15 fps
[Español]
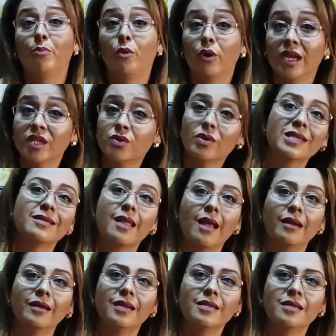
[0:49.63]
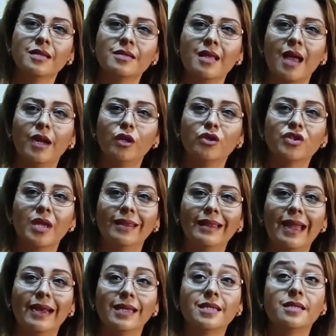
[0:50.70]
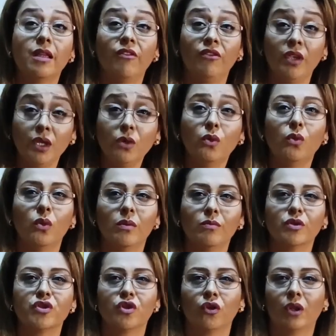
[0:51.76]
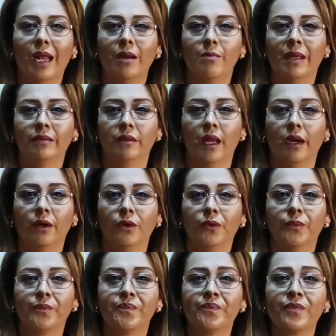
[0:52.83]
Por eso es tan necesario sanar este vínculo emocional materno.